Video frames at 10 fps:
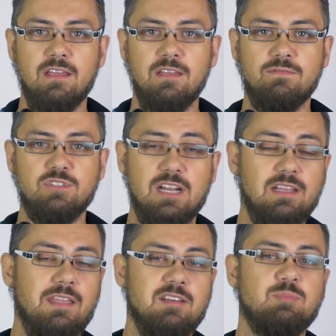i
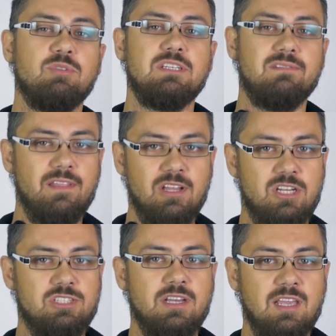wszelkie niespodziewane
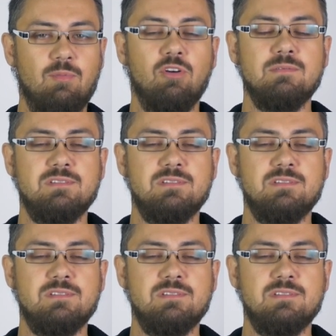rzeczy, jakie mogą